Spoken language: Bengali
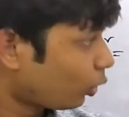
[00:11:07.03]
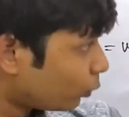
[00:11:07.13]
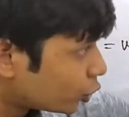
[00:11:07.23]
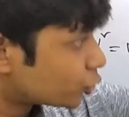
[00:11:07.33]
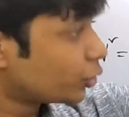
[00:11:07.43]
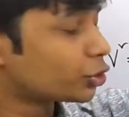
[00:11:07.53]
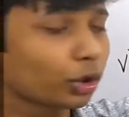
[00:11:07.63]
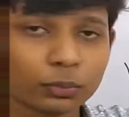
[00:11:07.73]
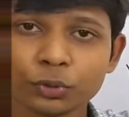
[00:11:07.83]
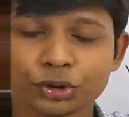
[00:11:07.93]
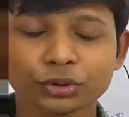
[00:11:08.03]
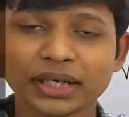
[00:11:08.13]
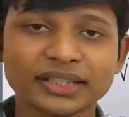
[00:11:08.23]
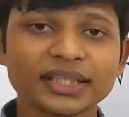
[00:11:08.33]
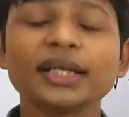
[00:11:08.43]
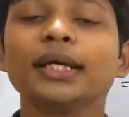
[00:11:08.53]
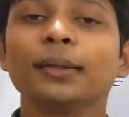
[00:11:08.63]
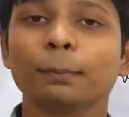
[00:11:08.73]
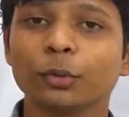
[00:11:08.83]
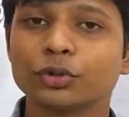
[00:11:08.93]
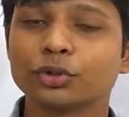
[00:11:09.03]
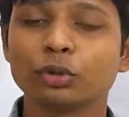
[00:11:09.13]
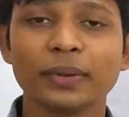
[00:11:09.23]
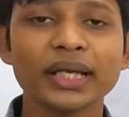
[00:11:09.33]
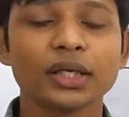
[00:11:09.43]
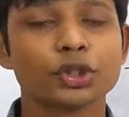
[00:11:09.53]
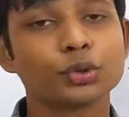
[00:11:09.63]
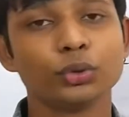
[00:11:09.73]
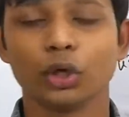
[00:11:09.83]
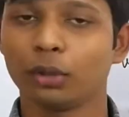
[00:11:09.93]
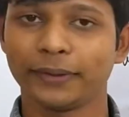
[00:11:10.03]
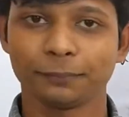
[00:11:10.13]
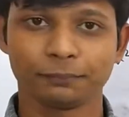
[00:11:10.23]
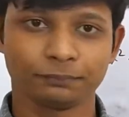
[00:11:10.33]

অবশ্যই সর্বোচ্চ হাইটে বস্তুর বেগ শূন্য হবে